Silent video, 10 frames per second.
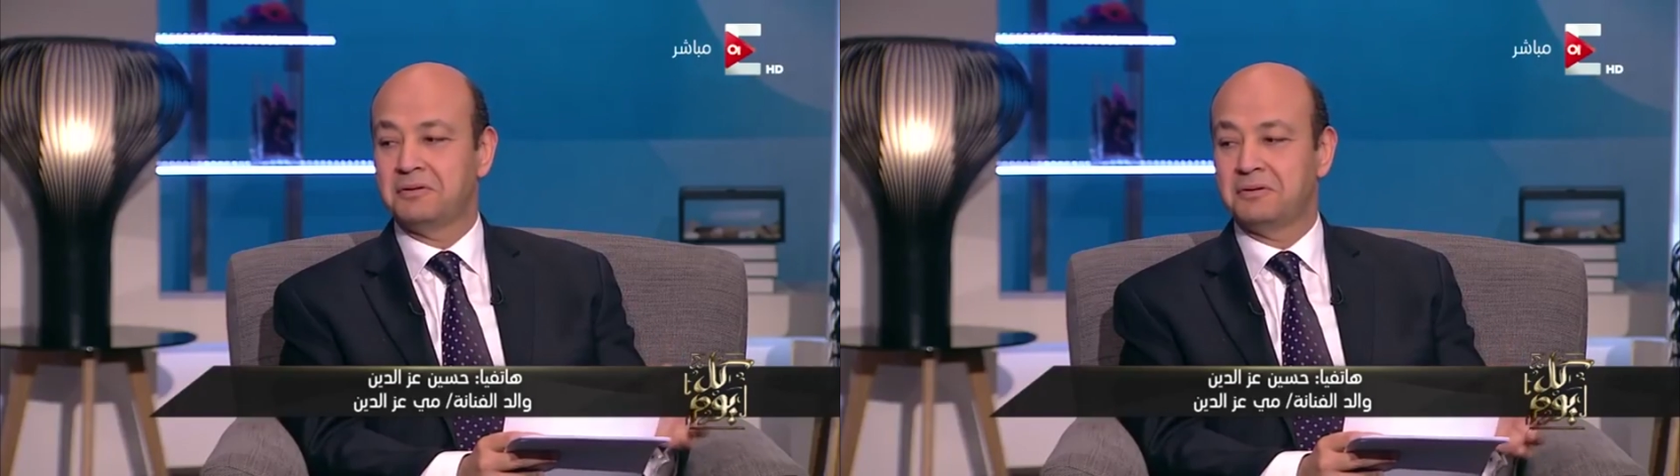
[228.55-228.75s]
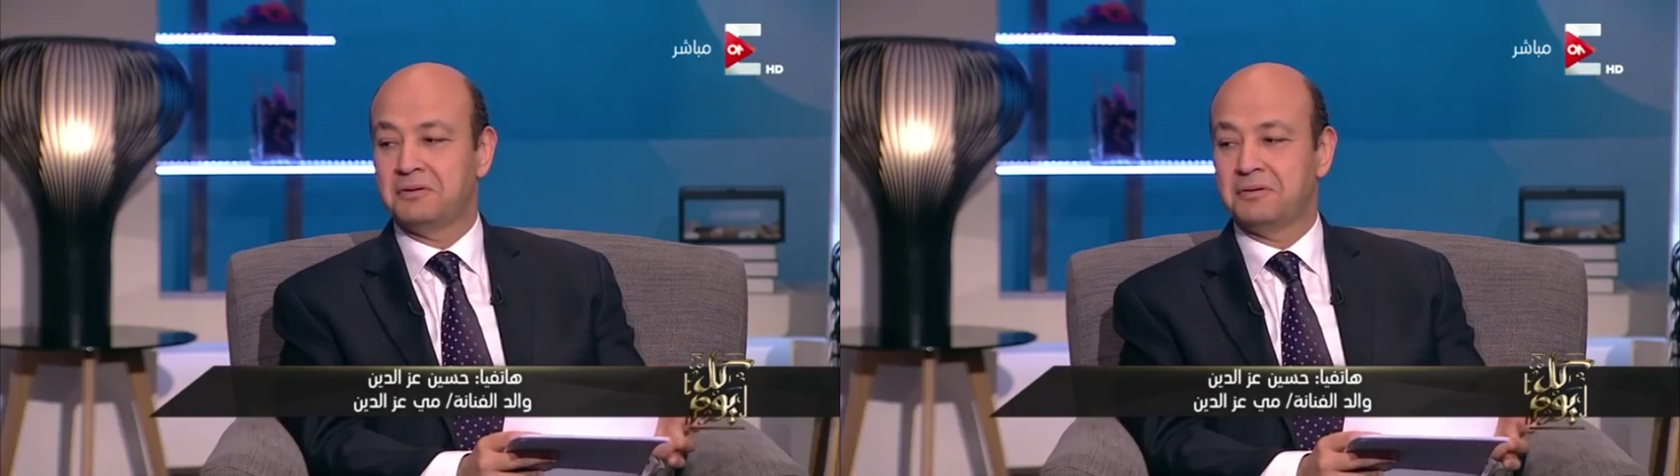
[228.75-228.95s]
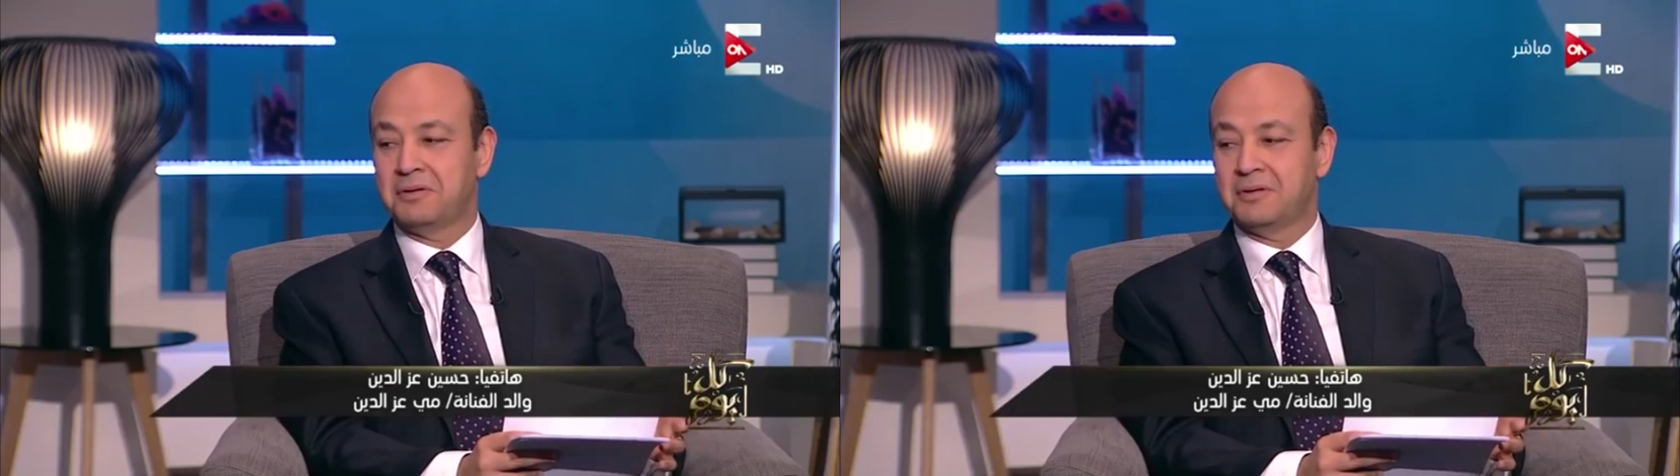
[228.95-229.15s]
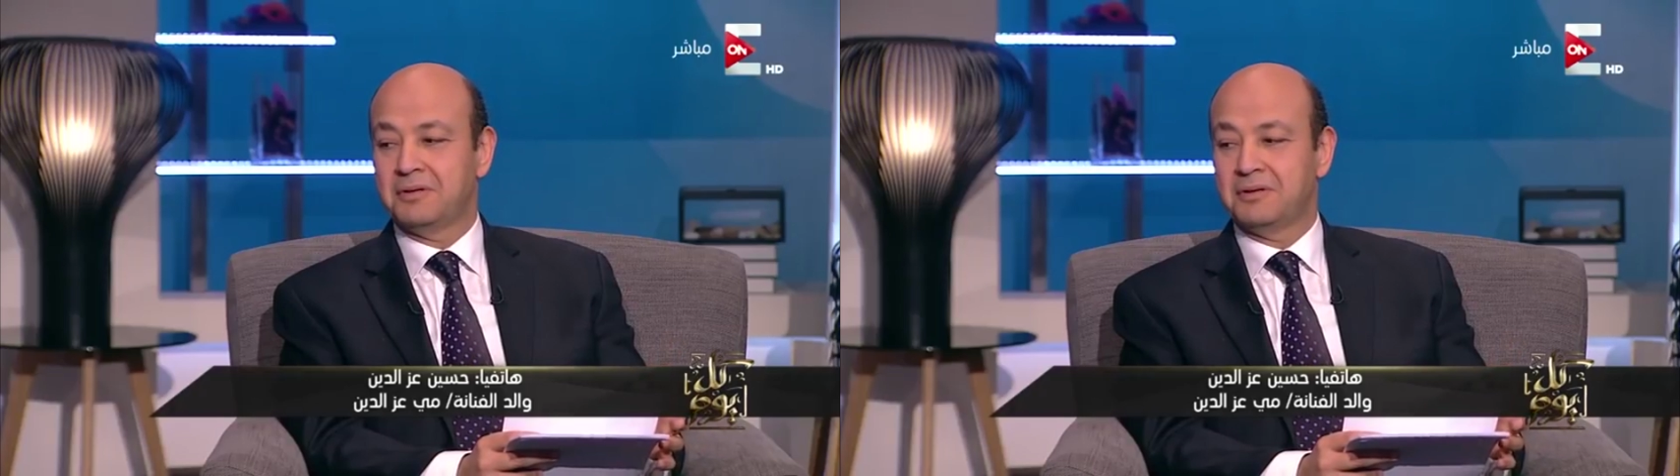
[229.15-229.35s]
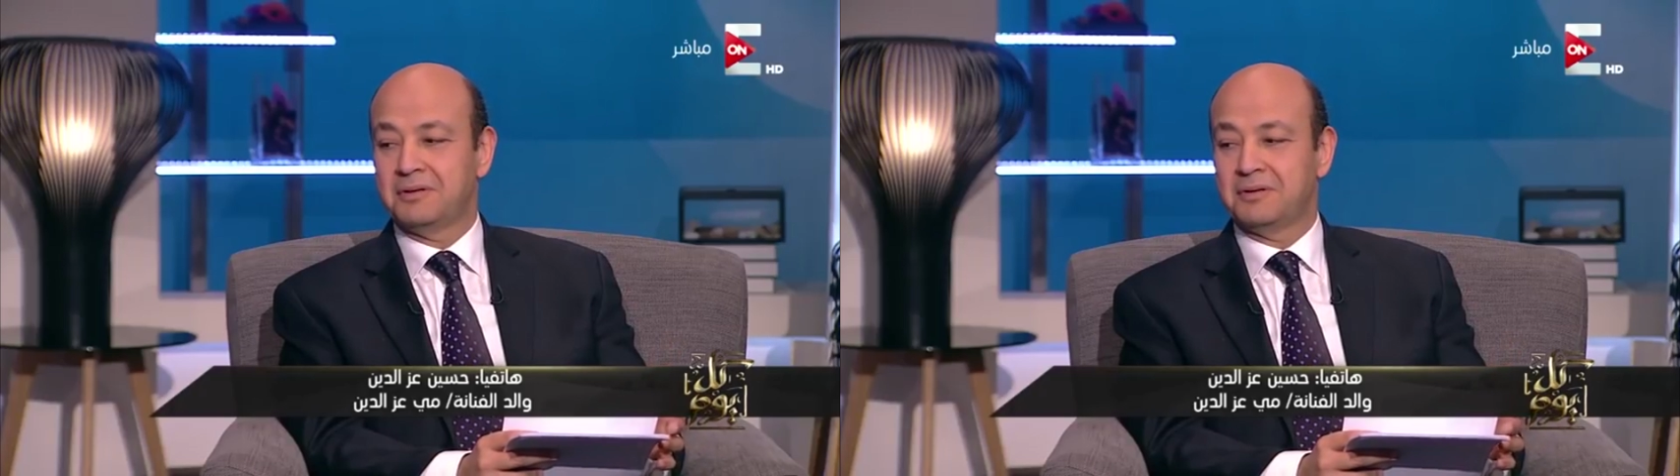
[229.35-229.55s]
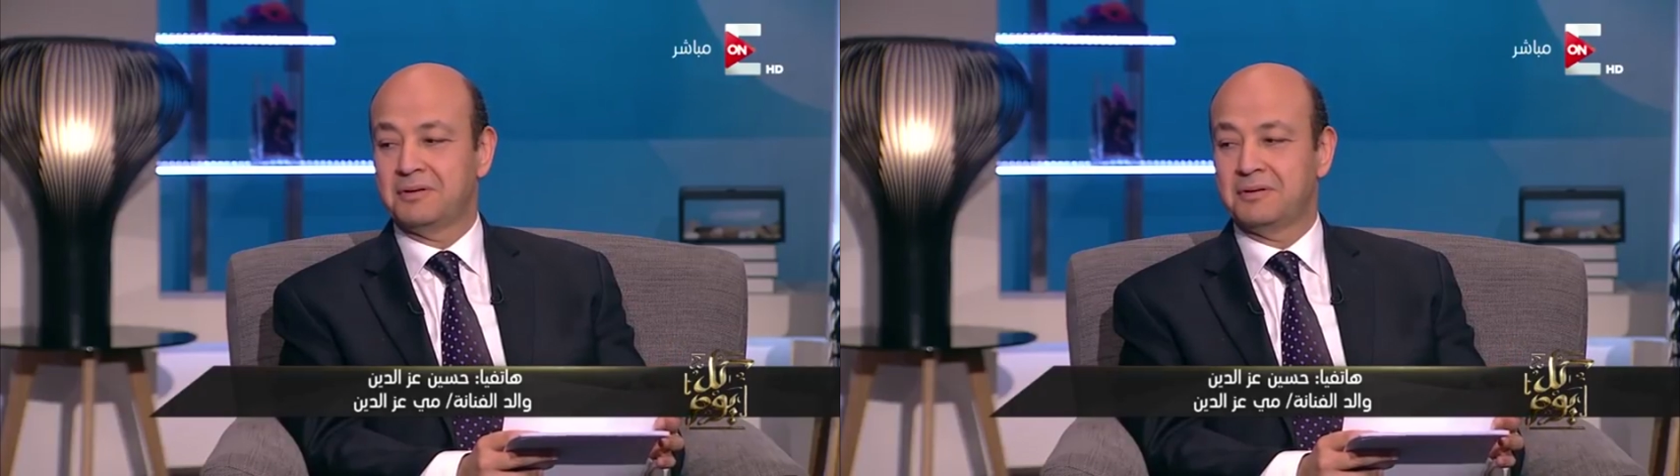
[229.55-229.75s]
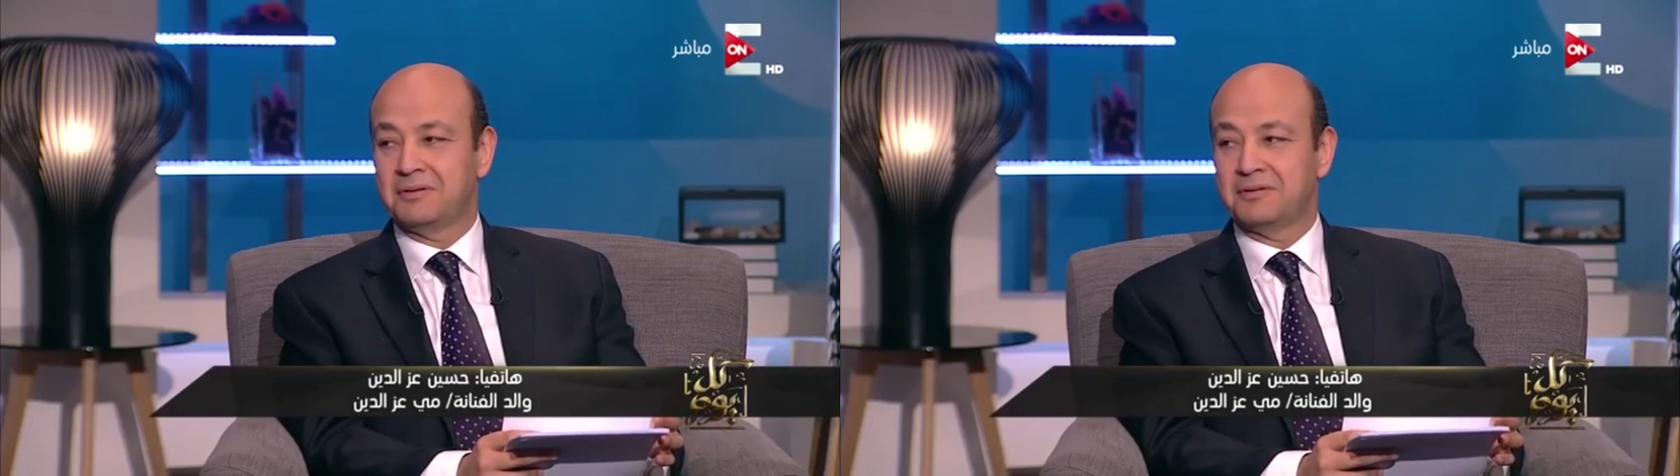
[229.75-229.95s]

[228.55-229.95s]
والله يا عمرو